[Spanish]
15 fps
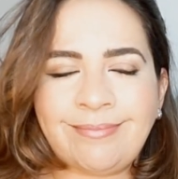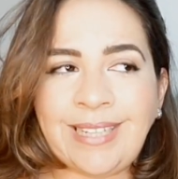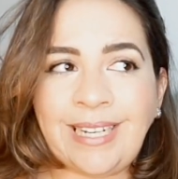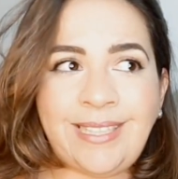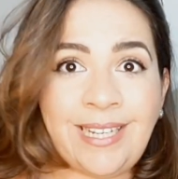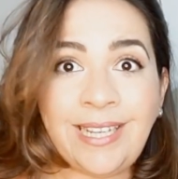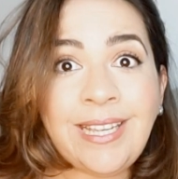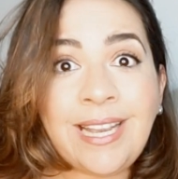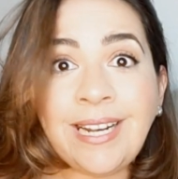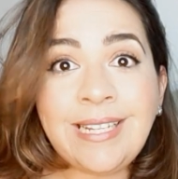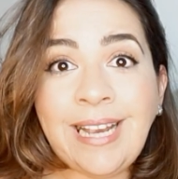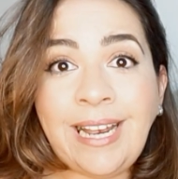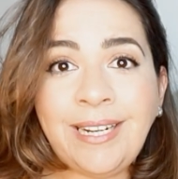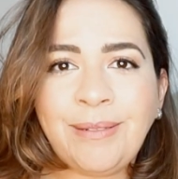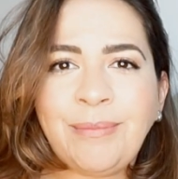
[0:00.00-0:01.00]
El yin y
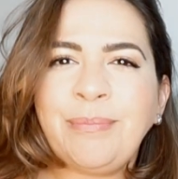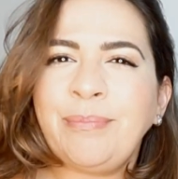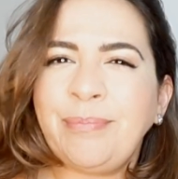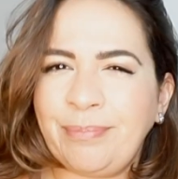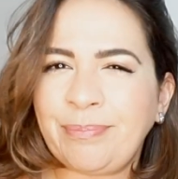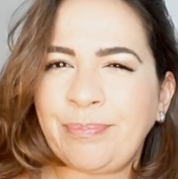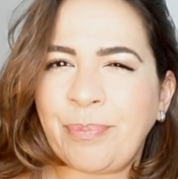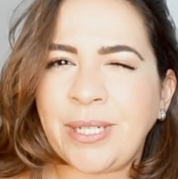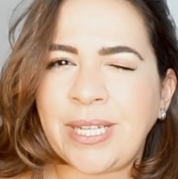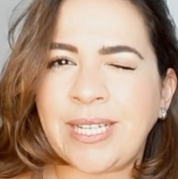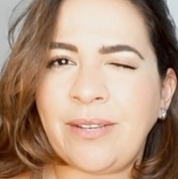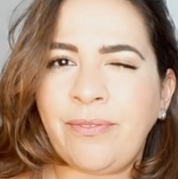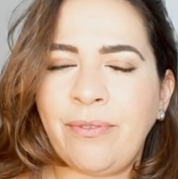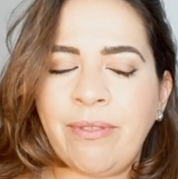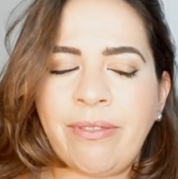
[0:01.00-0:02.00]
el yang, pues
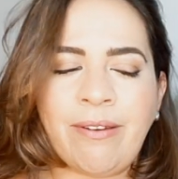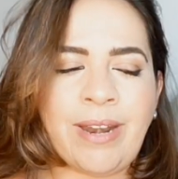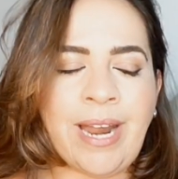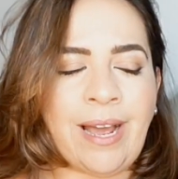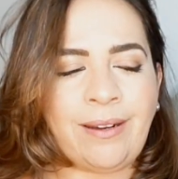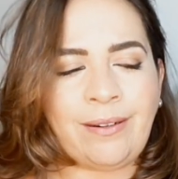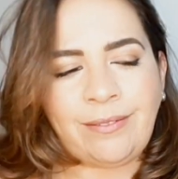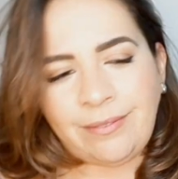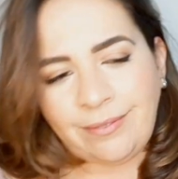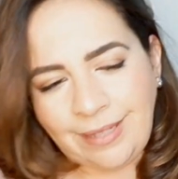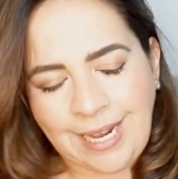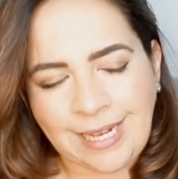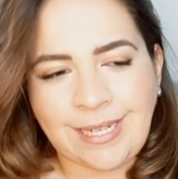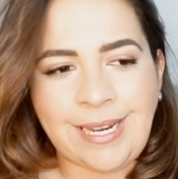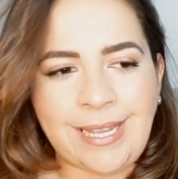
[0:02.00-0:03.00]
así funciona
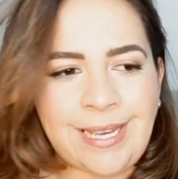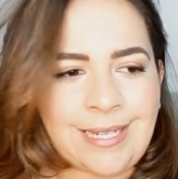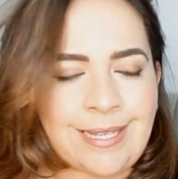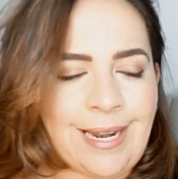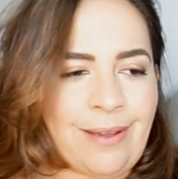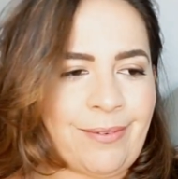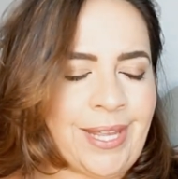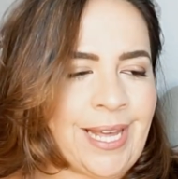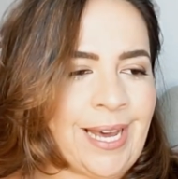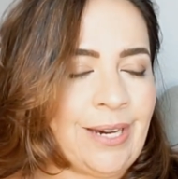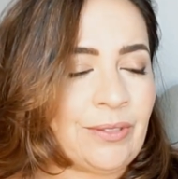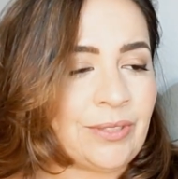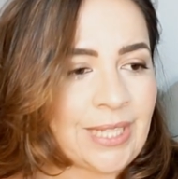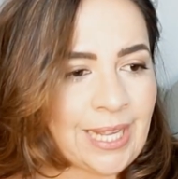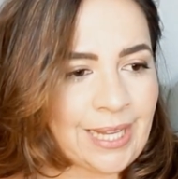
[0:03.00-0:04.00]
las leyes de la
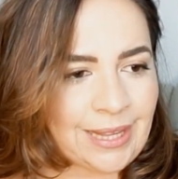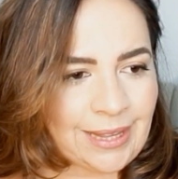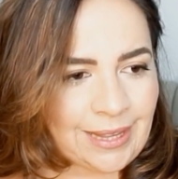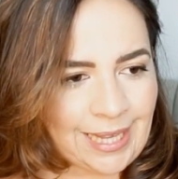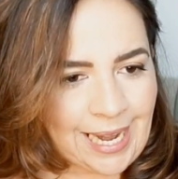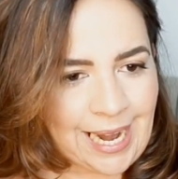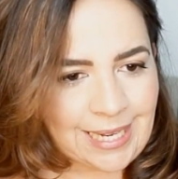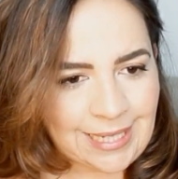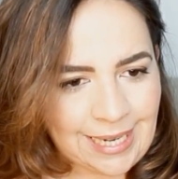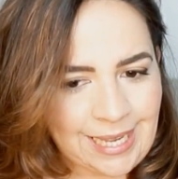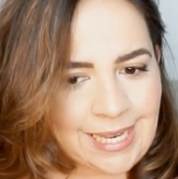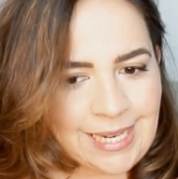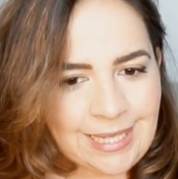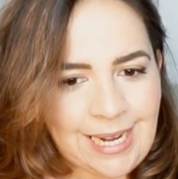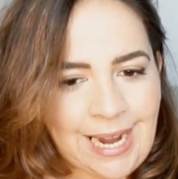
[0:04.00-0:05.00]
vida. Una de las
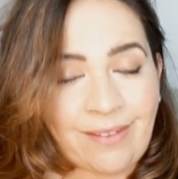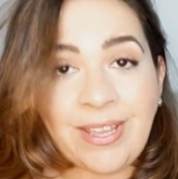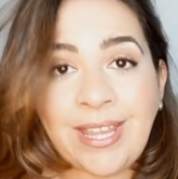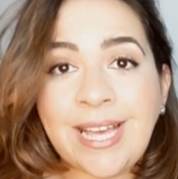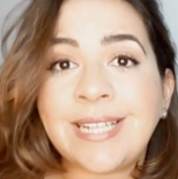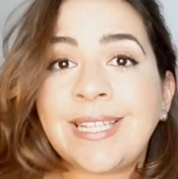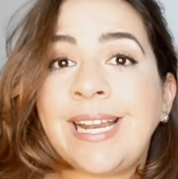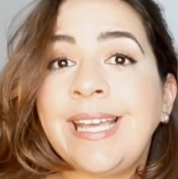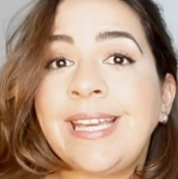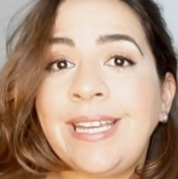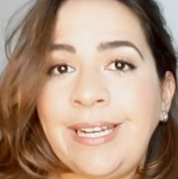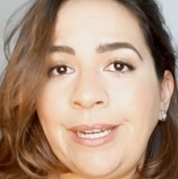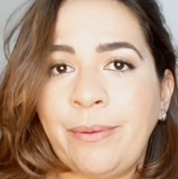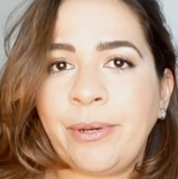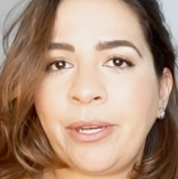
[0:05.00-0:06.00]
leyes de la vida es el
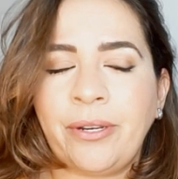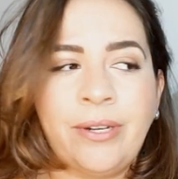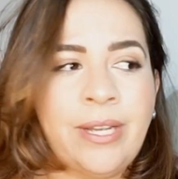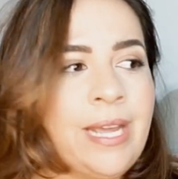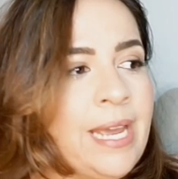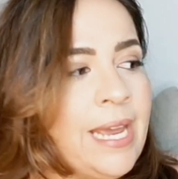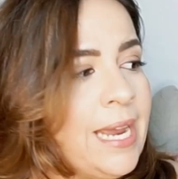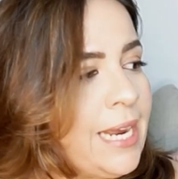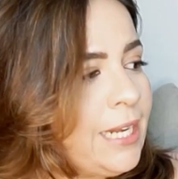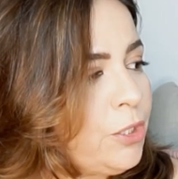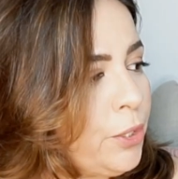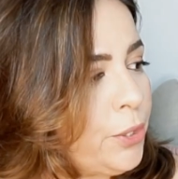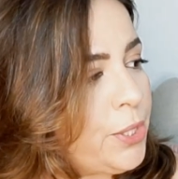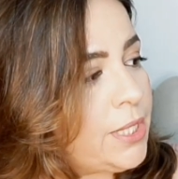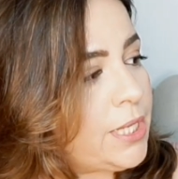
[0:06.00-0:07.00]
equilibrio.
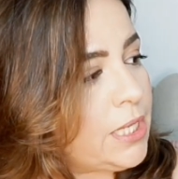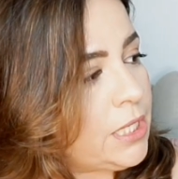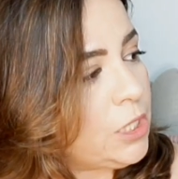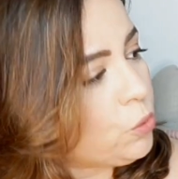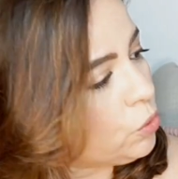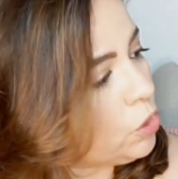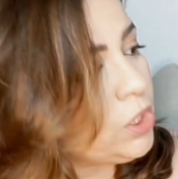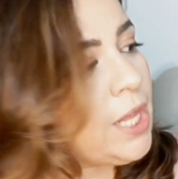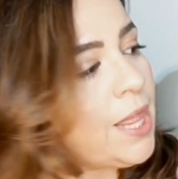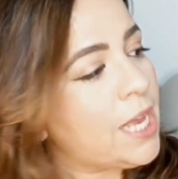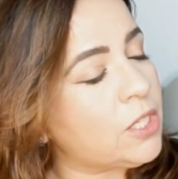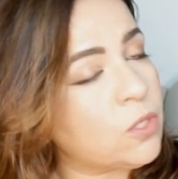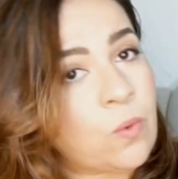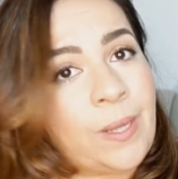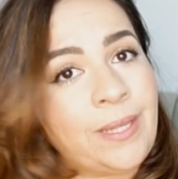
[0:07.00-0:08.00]
Entonces, si tú no te
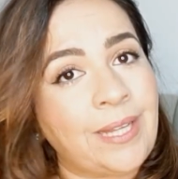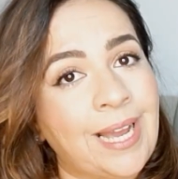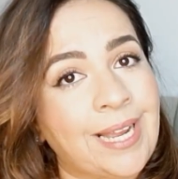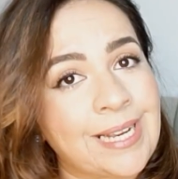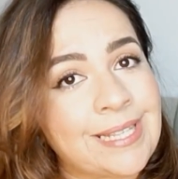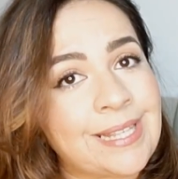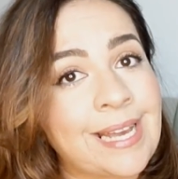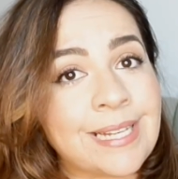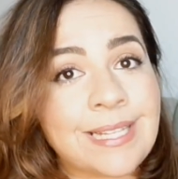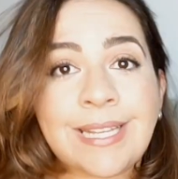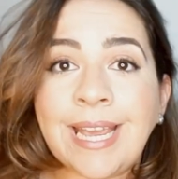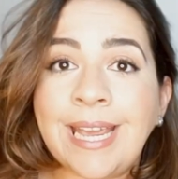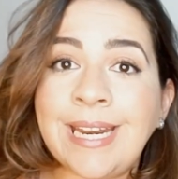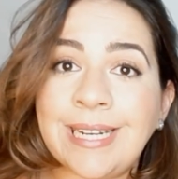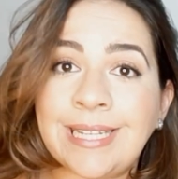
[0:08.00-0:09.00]
das cuenta que
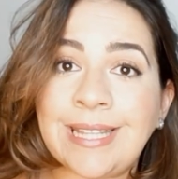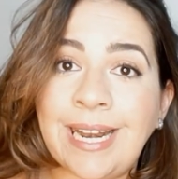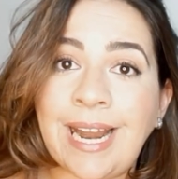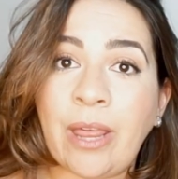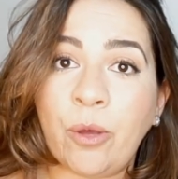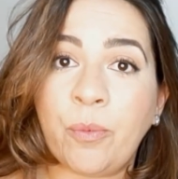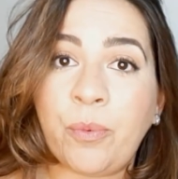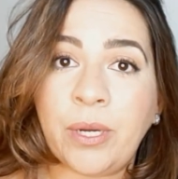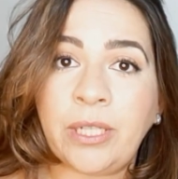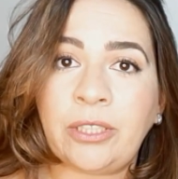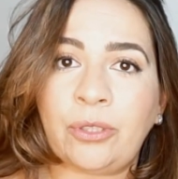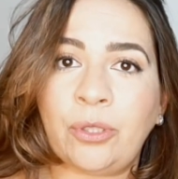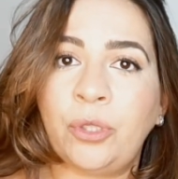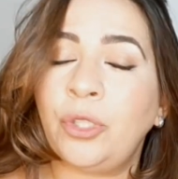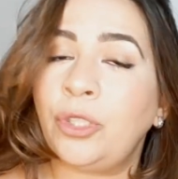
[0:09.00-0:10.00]
estás en este lado
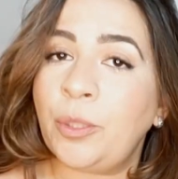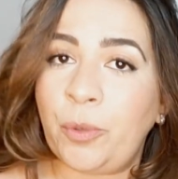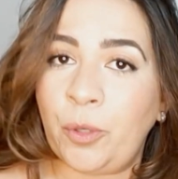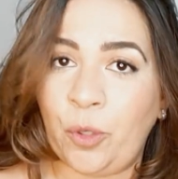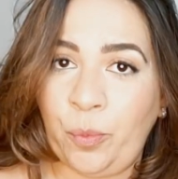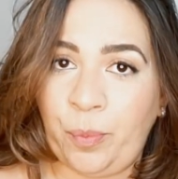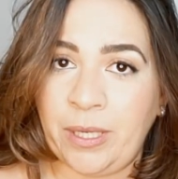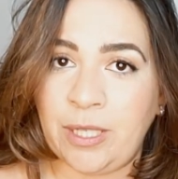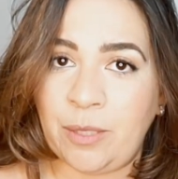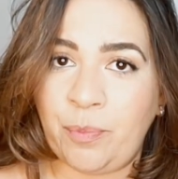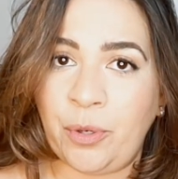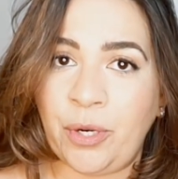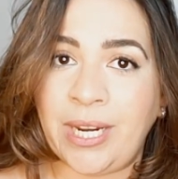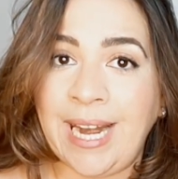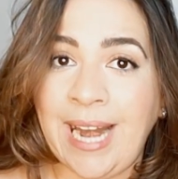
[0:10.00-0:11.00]
opuesto, no te preocupes,
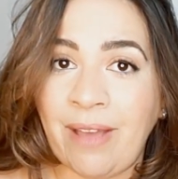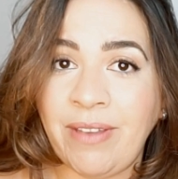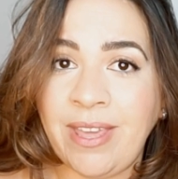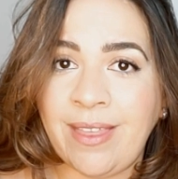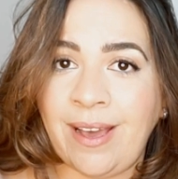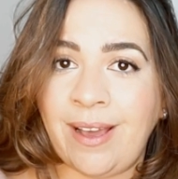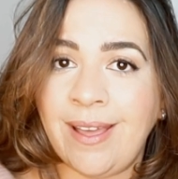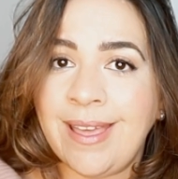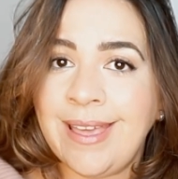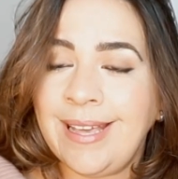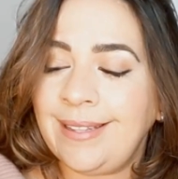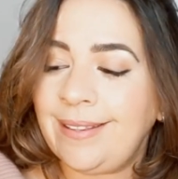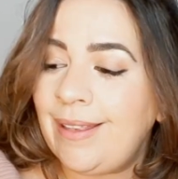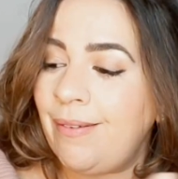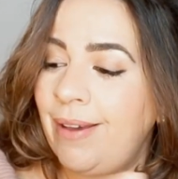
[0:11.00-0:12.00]
porque la vida
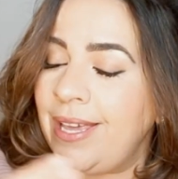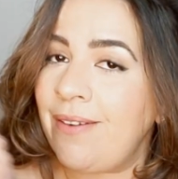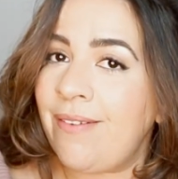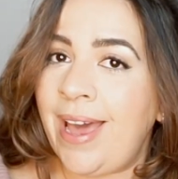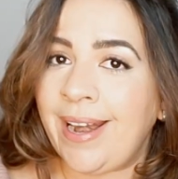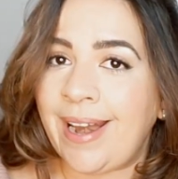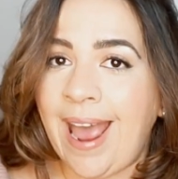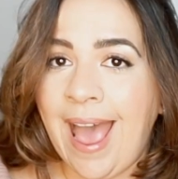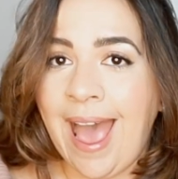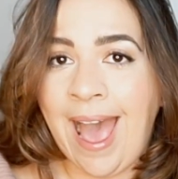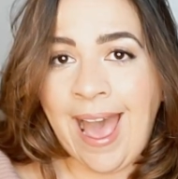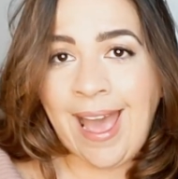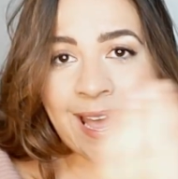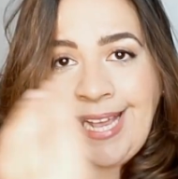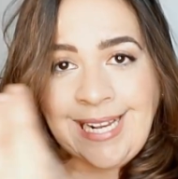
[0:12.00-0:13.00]
te va a llevar
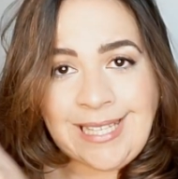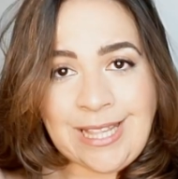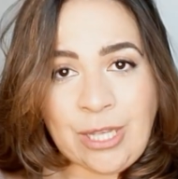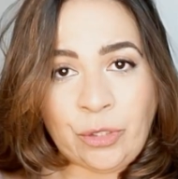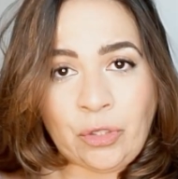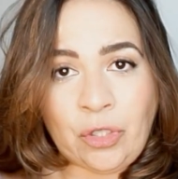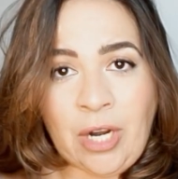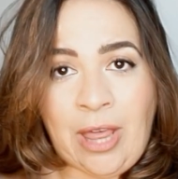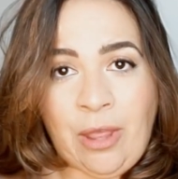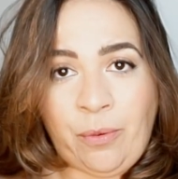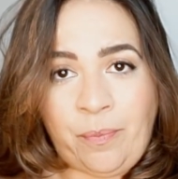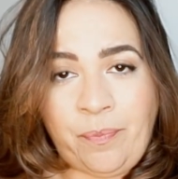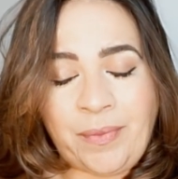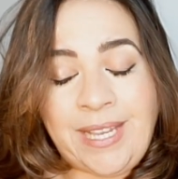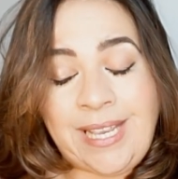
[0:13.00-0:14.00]
a este otro
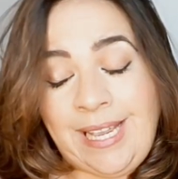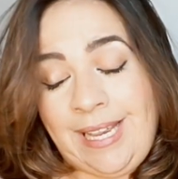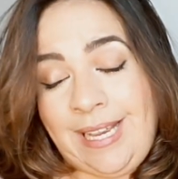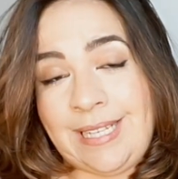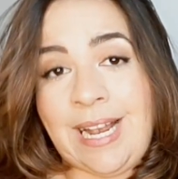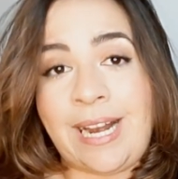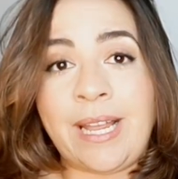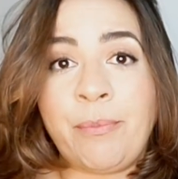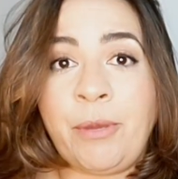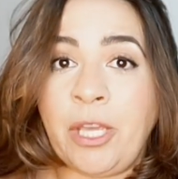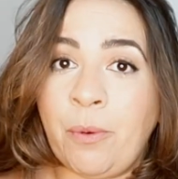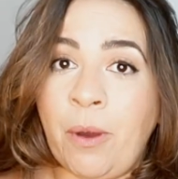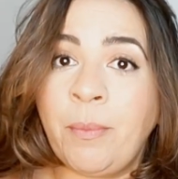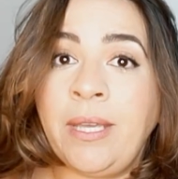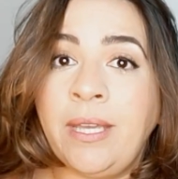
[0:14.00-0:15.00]
lado, que es al que me
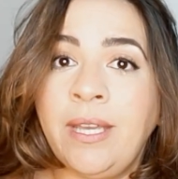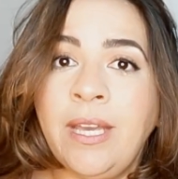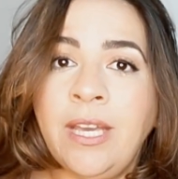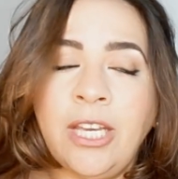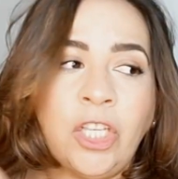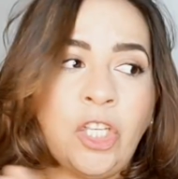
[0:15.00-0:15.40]
llevo a mí.